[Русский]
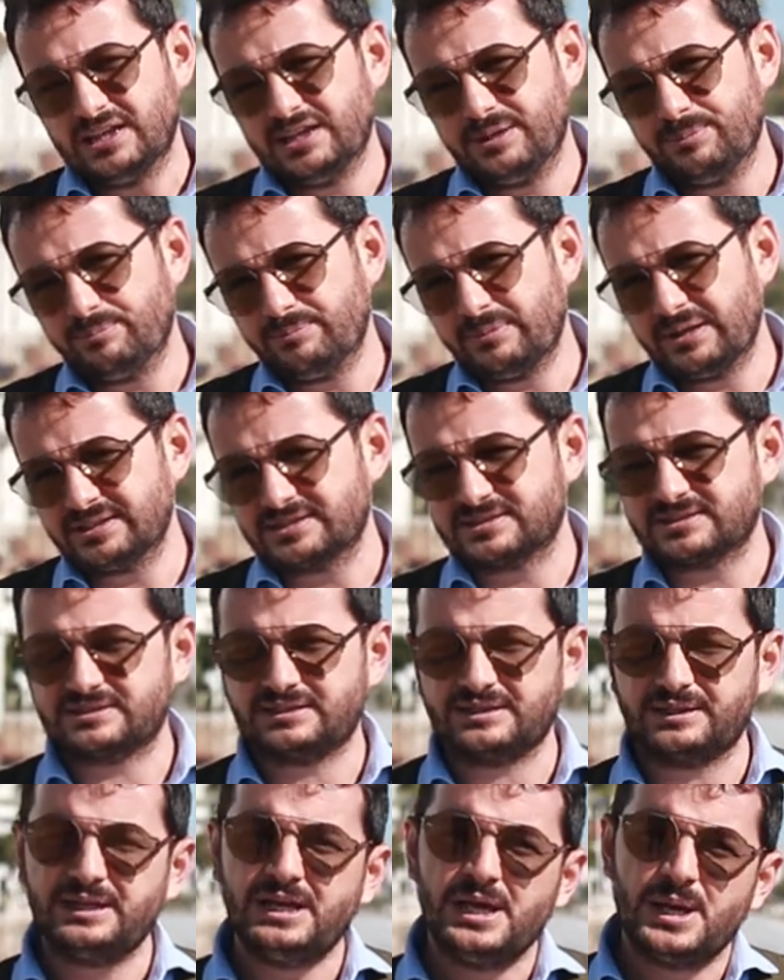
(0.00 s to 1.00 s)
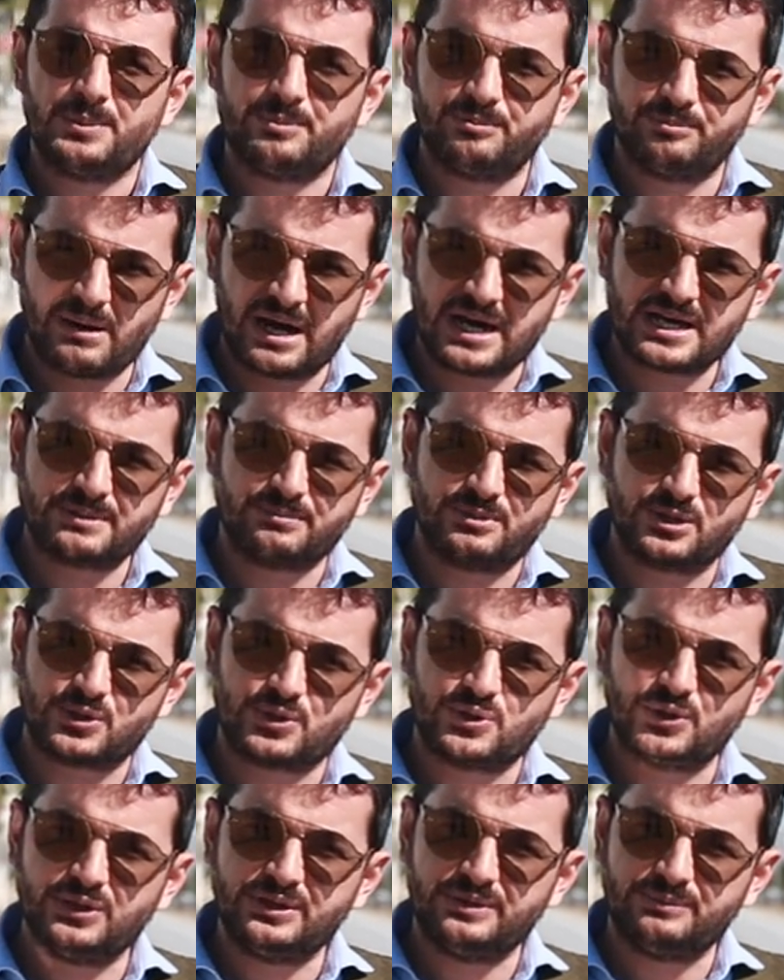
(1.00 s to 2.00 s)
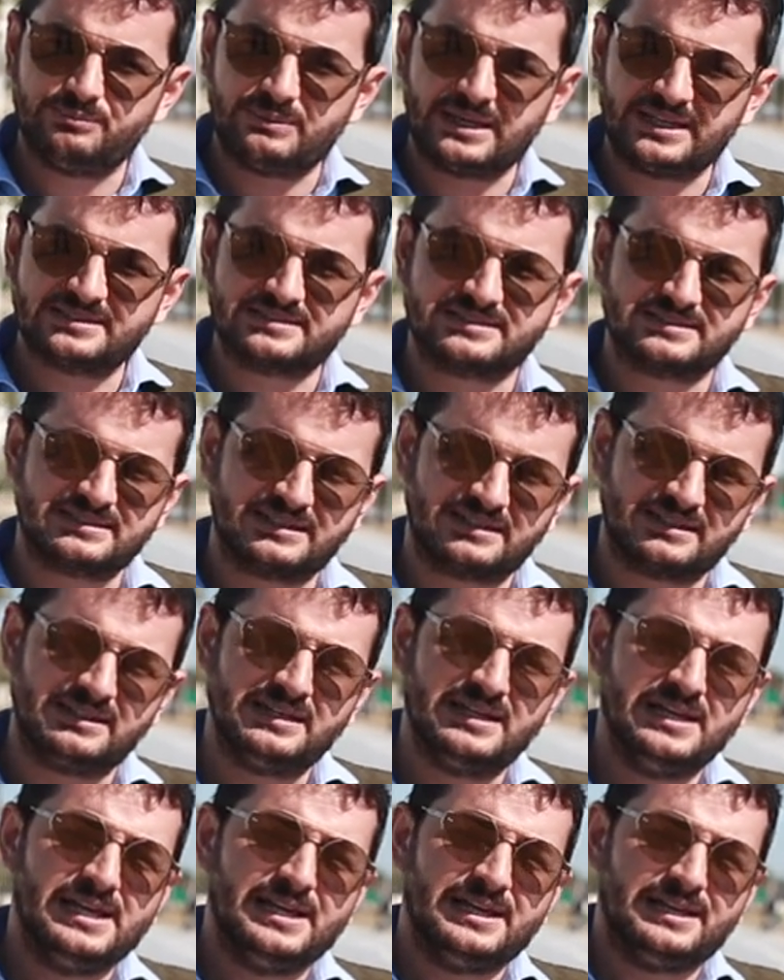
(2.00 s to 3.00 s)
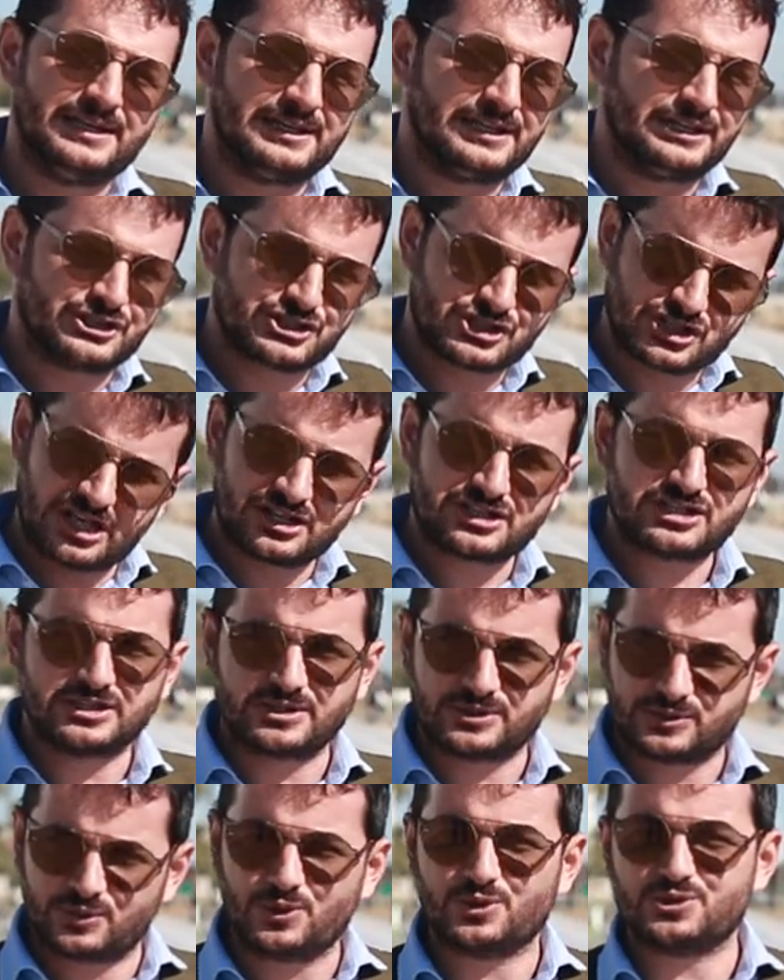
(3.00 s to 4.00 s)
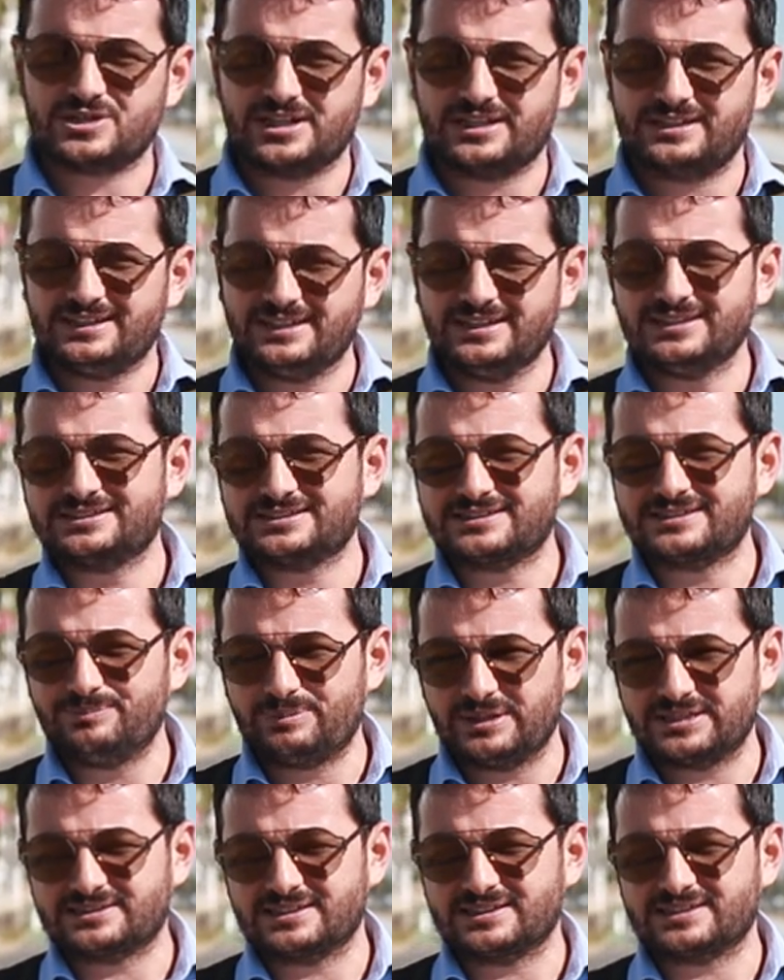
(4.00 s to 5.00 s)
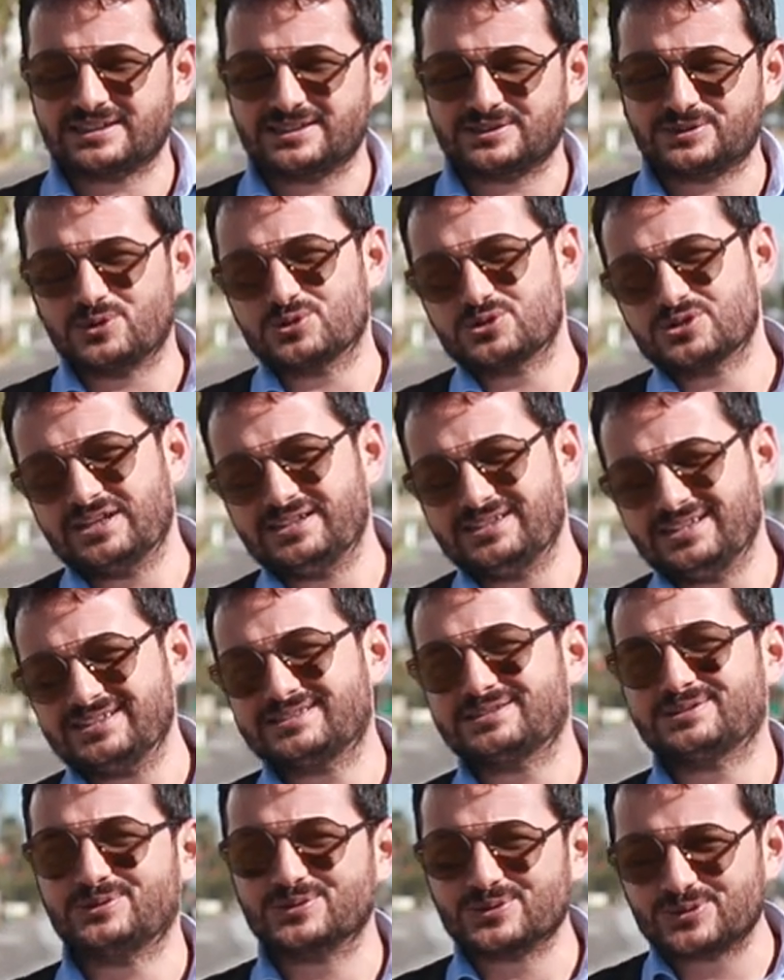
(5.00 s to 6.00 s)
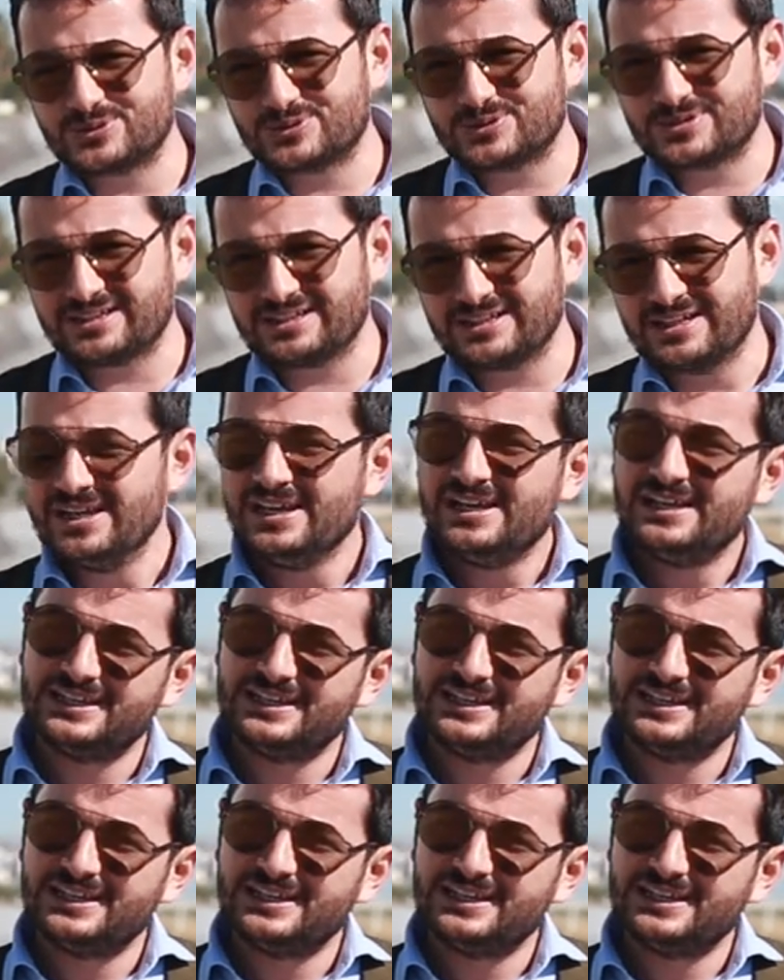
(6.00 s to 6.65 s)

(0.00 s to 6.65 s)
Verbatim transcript: И место барбекю, место э, шашлык тоже есть, беседка тоже есть, друзья.